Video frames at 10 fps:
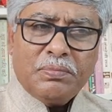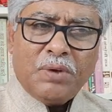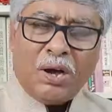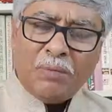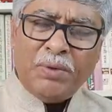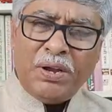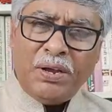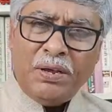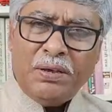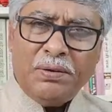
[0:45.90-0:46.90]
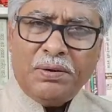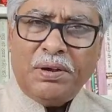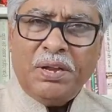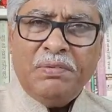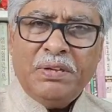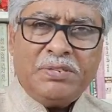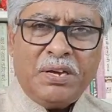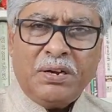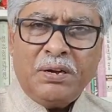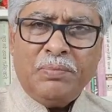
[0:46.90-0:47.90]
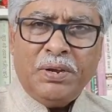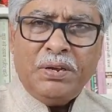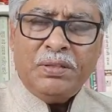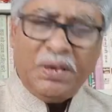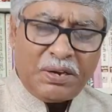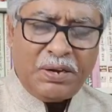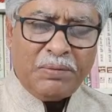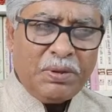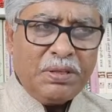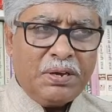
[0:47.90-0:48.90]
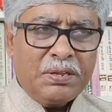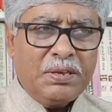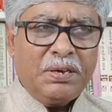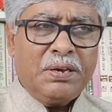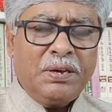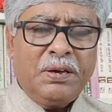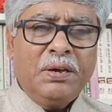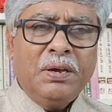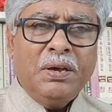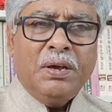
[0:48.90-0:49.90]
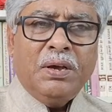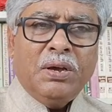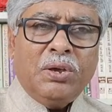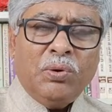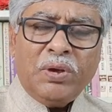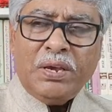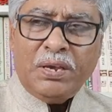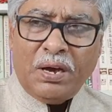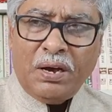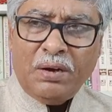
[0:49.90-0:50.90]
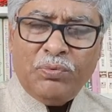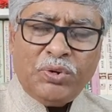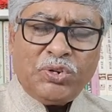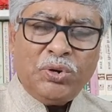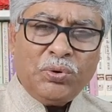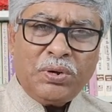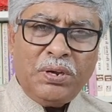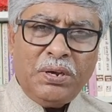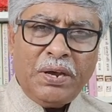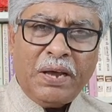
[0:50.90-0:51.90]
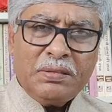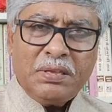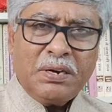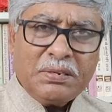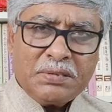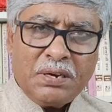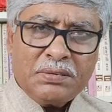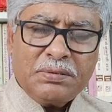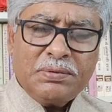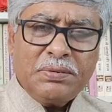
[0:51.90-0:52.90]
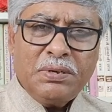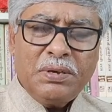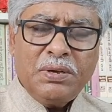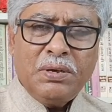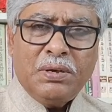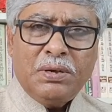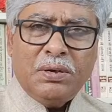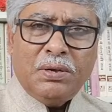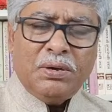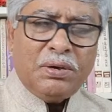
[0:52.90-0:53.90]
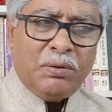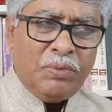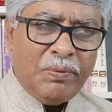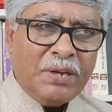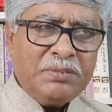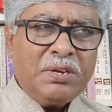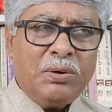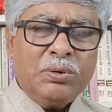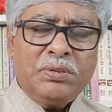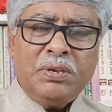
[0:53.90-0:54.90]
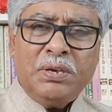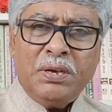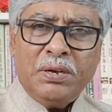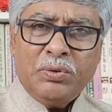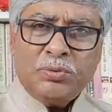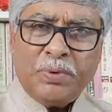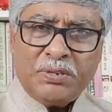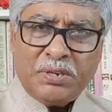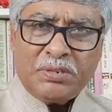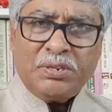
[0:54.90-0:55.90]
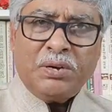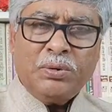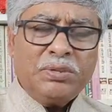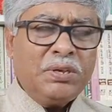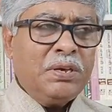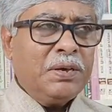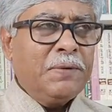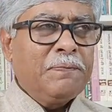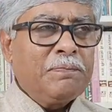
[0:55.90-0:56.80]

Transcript: हमने टीवी चैनल भी देखने बंद कर दिए हैं क्योंकि यहाँ विषयों की गहनता के साथ मीमांसा होती है उस पर चर्चा होती है